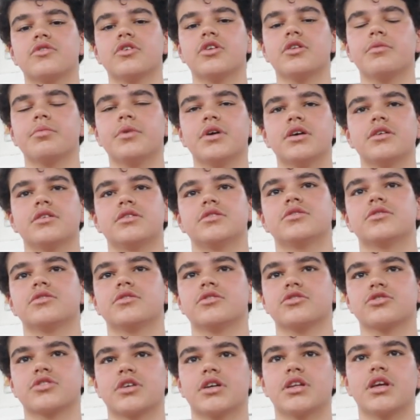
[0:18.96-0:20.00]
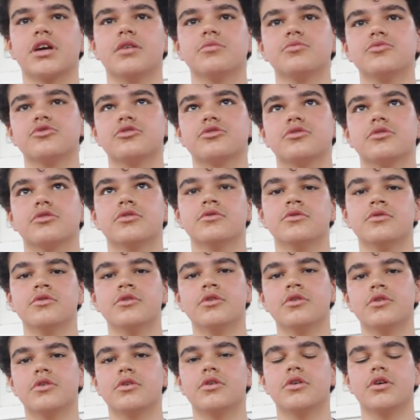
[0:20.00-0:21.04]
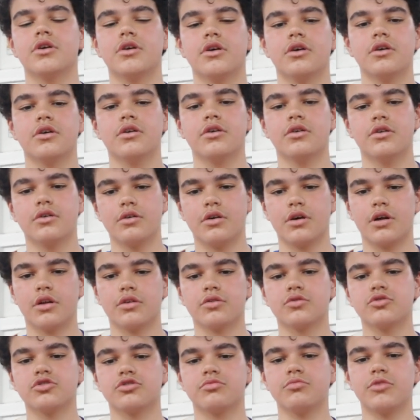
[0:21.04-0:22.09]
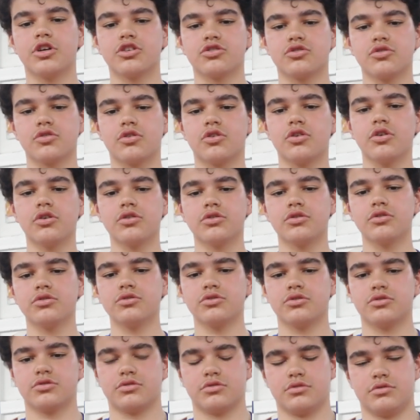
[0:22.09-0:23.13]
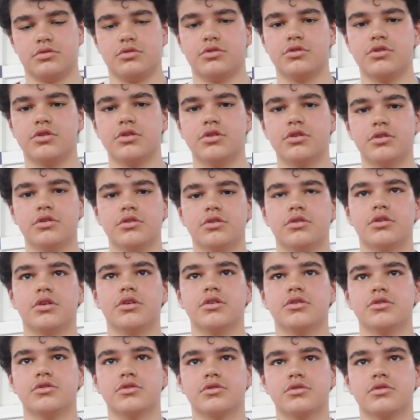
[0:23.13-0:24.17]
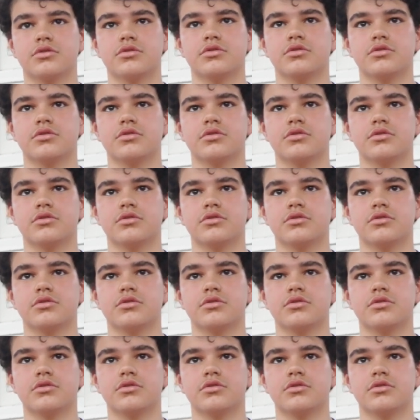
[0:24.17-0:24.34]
todo bem, nós ganhámos. alguns melhores do que outros e é isso.